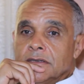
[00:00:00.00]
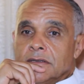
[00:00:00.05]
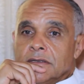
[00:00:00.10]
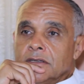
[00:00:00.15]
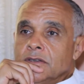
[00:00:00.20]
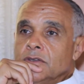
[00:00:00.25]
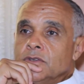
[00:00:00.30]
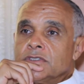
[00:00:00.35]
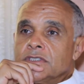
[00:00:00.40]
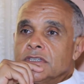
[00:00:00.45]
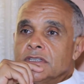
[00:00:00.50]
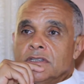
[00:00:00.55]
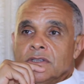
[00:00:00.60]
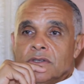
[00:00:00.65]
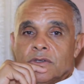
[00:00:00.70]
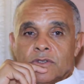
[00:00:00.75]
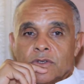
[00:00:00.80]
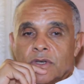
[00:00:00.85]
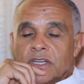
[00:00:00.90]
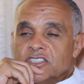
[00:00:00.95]

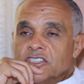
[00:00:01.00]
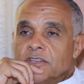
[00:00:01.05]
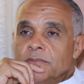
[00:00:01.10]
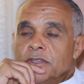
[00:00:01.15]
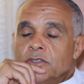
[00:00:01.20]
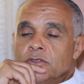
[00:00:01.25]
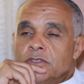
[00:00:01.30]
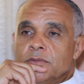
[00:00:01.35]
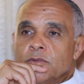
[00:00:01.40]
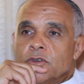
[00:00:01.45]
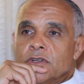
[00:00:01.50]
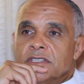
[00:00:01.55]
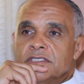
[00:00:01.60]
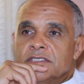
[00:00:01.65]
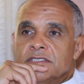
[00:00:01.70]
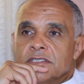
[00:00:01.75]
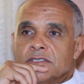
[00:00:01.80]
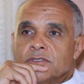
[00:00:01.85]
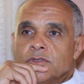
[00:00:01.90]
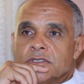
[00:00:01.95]
Il n'y aura jamais une
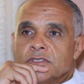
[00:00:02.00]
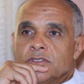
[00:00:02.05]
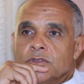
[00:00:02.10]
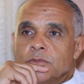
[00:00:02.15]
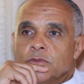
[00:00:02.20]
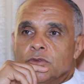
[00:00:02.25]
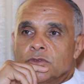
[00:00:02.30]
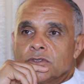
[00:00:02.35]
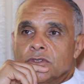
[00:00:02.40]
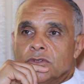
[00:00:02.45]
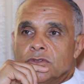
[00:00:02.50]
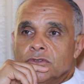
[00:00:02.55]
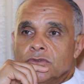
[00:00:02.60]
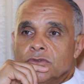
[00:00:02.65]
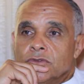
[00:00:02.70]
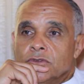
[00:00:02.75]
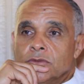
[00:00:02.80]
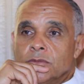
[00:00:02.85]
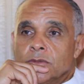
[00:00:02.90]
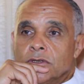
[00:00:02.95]
démocratisation à 100% du
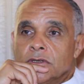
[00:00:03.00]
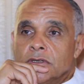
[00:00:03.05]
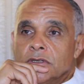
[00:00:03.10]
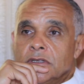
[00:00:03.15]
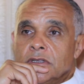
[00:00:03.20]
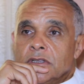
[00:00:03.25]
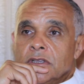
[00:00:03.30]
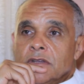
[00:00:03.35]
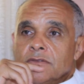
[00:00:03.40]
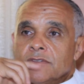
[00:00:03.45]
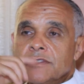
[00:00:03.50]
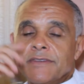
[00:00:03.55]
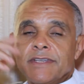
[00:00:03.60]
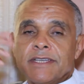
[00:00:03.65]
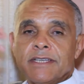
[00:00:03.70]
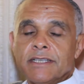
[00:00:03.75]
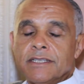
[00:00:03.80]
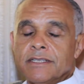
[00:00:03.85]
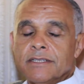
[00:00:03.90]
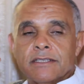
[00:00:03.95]
football. Vous
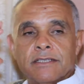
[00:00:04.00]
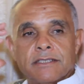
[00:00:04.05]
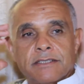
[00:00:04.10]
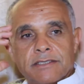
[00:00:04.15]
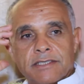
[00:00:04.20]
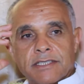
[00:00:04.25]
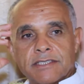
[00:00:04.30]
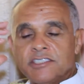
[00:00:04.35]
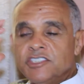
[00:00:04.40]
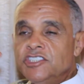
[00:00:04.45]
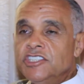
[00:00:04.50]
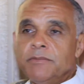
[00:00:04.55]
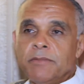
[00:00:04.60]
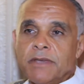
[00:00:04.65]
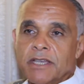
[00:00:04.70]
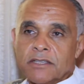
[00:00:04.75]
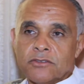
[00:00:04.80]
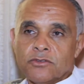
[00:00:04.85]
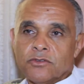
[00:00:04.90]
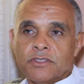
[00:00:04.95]
savez, euh, cette
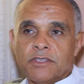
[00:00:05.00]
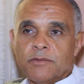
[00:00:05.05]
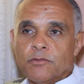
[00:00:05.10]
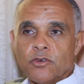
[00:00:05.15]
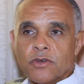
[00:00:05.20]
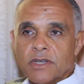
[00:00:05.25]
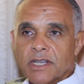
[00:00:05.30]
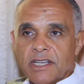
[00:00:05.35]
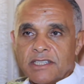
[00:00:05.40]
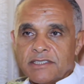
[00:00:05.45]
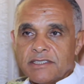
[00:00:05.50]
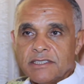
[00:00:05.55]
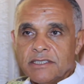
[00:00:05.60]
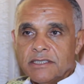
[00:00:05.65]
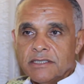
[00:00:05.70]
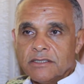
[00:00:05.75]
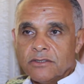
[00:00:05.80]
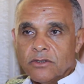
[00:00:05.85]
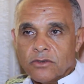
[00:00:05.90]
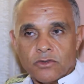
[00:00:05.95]
chimère de
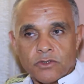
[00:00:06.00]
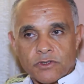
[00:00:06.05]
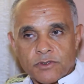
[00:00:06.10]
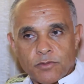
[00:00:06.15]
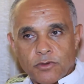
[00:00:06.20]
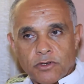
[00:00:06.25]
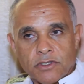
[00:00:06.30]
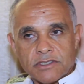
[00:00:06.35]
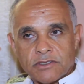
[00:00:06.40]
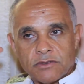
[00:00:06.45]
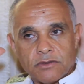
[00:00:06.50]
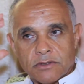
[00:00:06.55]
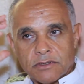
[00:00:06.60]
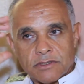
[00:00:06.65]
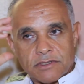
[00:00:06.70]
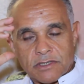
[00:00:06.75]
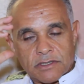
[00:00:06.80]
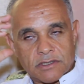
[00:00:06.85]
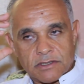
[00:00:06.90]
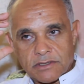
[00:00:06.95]
démocratie dans le sport,
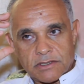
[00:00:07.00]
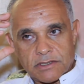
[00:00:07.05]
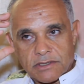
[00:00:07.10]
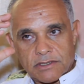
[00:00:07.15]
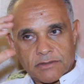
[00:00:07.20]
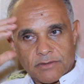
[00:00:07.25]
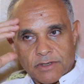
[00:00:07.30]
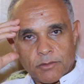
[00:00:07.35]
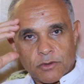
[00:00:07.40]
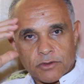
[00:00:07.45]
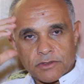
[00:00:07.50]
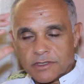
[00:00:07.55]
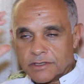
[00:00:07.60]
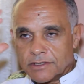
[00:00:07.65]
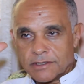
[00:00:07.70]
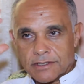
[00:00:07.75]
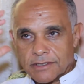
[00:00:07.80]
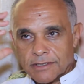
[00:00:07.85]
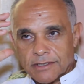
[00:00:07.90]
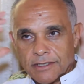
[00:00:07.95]
c'est vraiment...
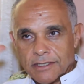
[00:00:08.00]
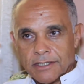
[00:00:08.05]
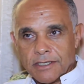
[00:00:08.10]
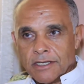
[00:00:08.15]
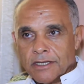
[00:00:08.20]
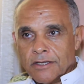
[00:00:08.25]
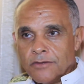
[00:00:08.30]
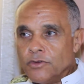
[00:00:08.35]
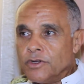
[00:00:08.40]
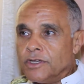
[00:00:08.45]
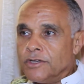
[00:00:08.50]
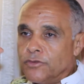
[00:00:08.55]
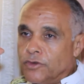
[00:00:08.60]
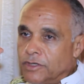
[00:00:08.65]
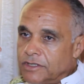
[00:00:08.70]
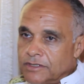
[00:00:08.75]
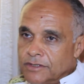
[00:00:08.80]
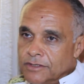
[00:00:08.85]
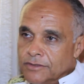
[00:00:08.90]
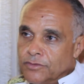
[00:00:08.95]
il,
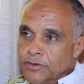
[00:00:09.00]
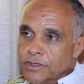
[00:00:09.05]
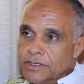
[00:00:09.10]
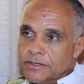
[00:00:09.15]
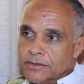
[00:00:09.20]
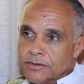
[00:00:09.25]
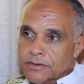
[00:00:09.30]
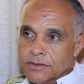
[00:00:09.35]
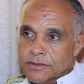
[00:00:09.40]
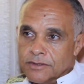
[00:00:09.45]
faut, être, il faut être